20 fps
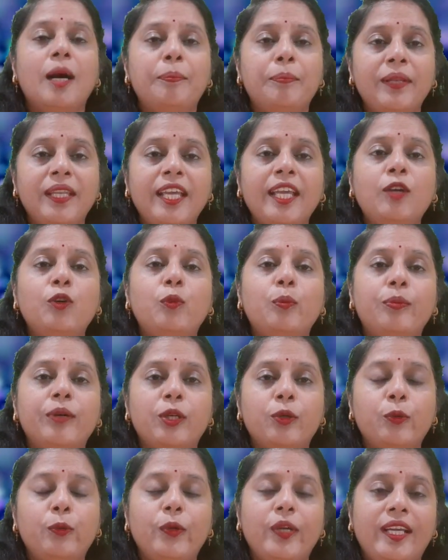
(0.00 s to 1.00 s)
अपने
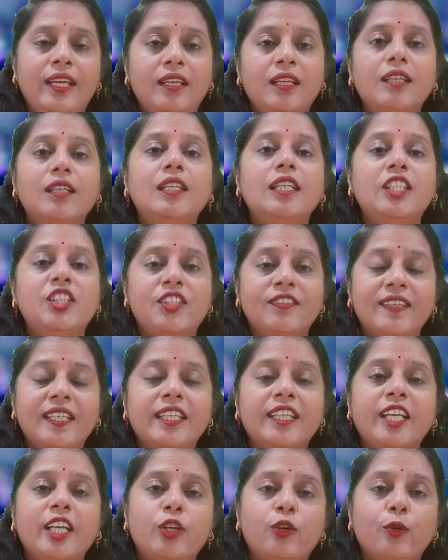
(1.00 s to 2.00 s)
ऊपर हुए
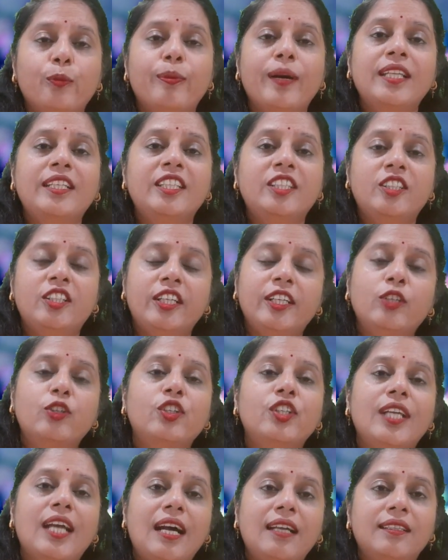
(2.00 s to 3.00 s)
ईश्वर की कृपा दृष्टि
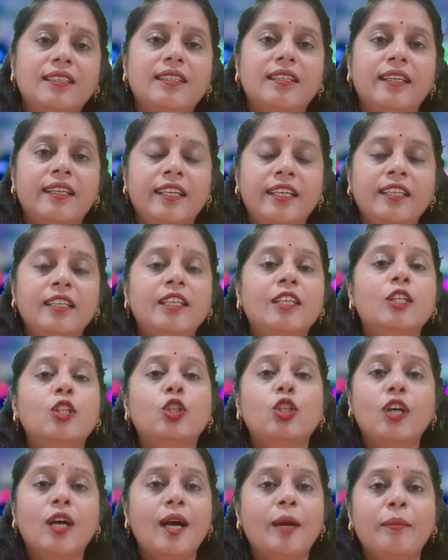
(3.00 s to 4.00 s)
को याद करें
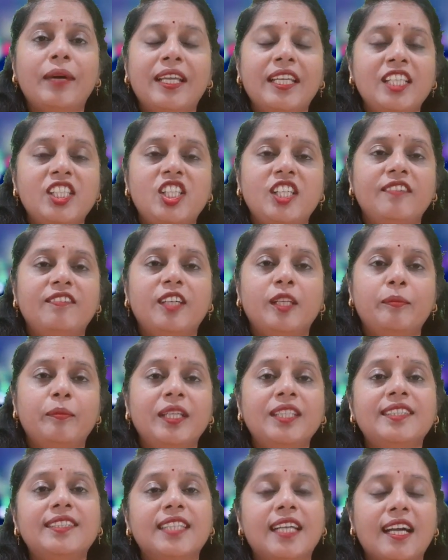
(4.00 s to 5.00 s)
तो हमारे जीवन
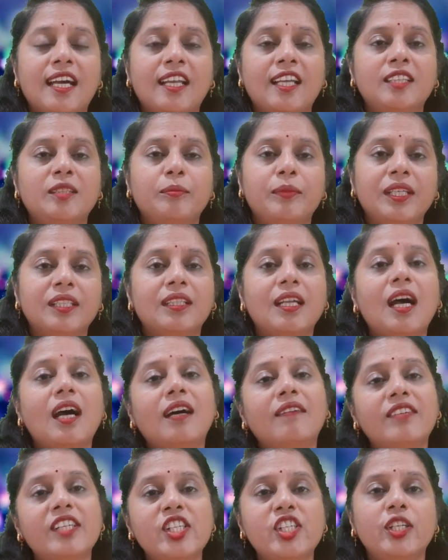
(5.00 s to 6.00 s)
में सकारात्मकता
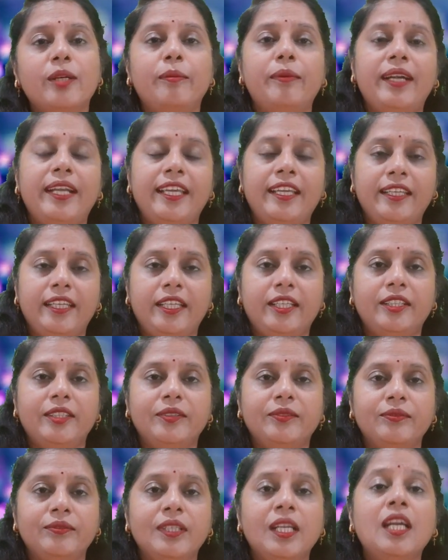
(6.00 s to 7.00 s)
अवश्य बढ़ेगी
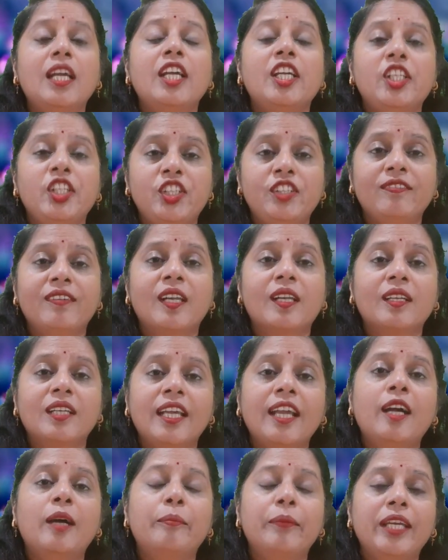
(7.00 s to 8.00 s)
ईश्वर
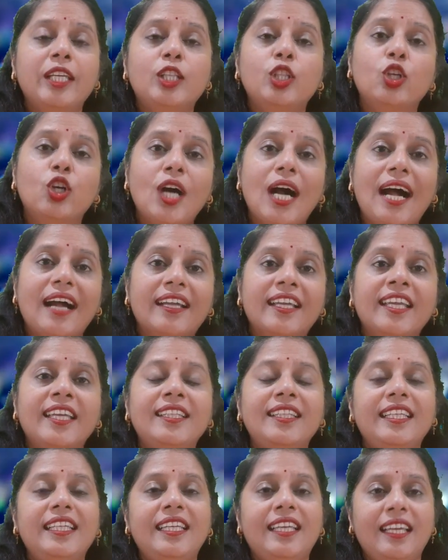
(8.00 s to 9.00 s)
ने हमें दो
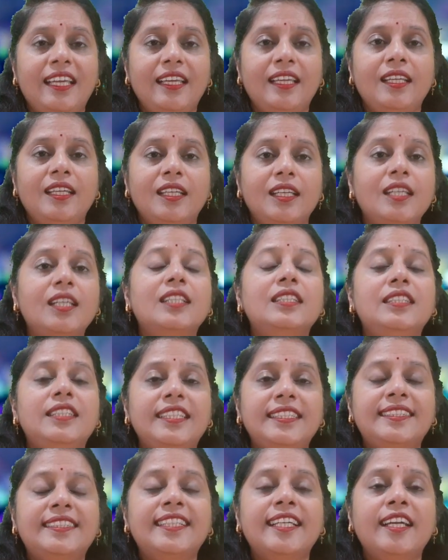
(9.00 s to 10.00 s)
आंखें दी है
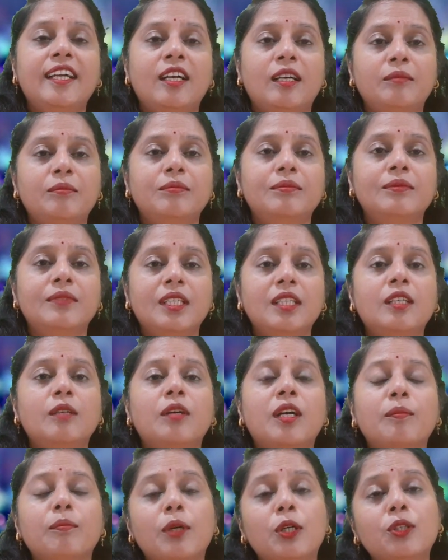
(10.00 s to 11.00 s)
जिससे हम
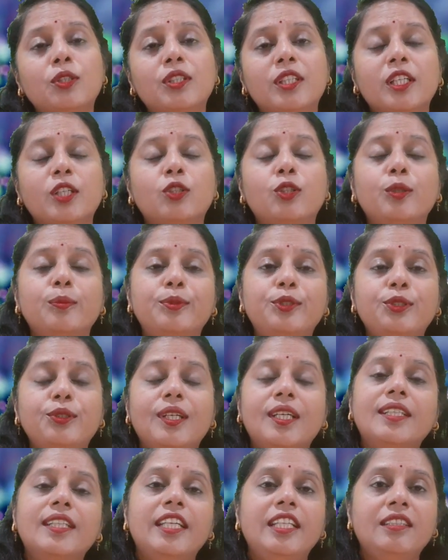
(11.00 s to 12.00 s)
बहुत ही
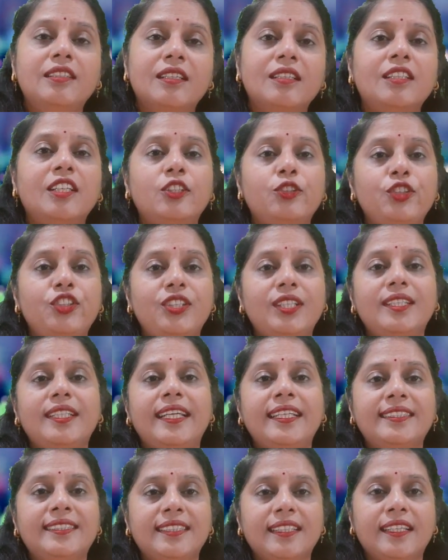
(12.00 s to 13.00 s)
खूबसूरत इंद्रधनुष
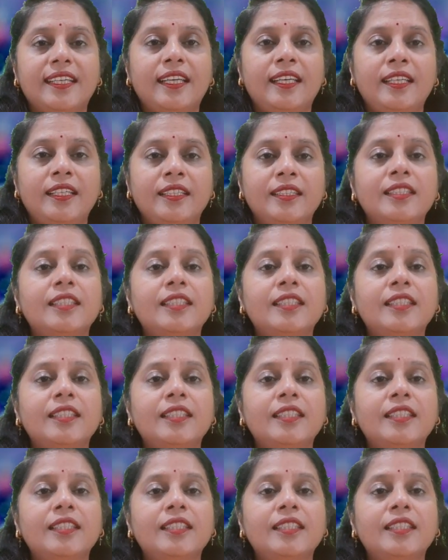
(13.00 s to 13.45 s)
देख सके